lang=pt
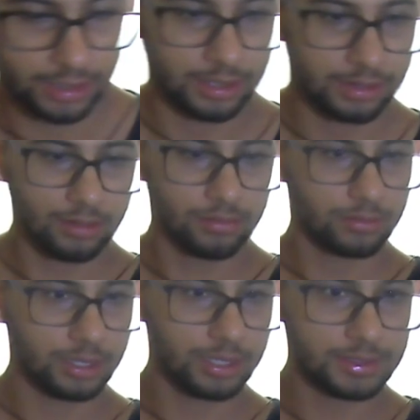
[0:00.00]
Então
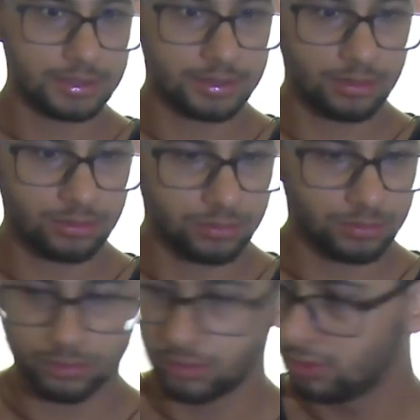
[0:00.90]
esses são
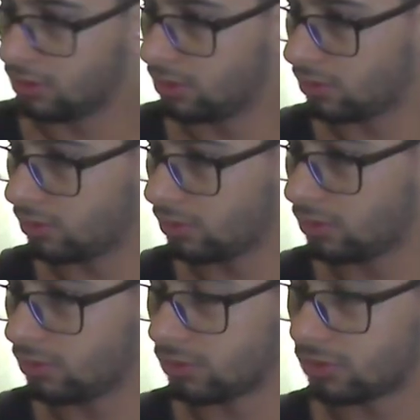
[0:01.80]

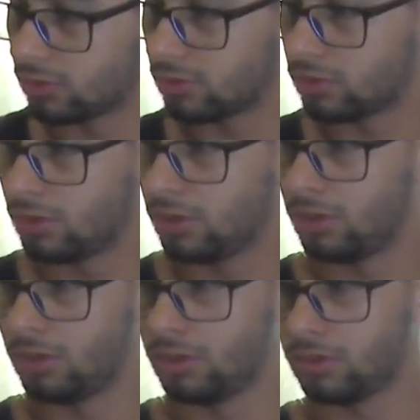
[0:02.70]
os,
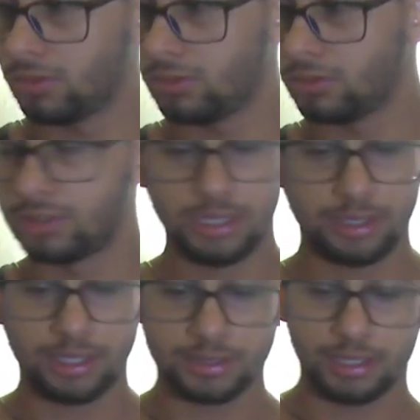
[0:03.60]
os
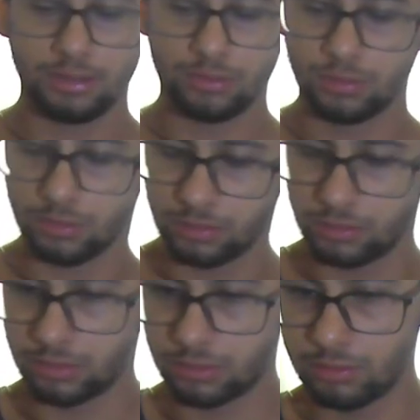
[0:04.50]
itens aí do,
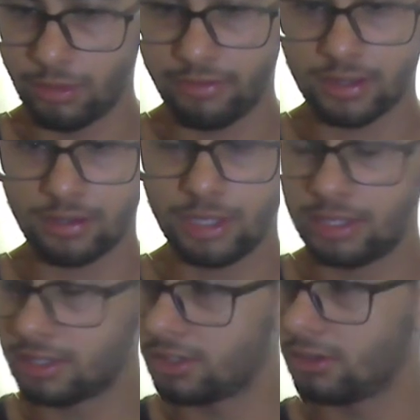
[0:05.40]
do Mavic Mini que eu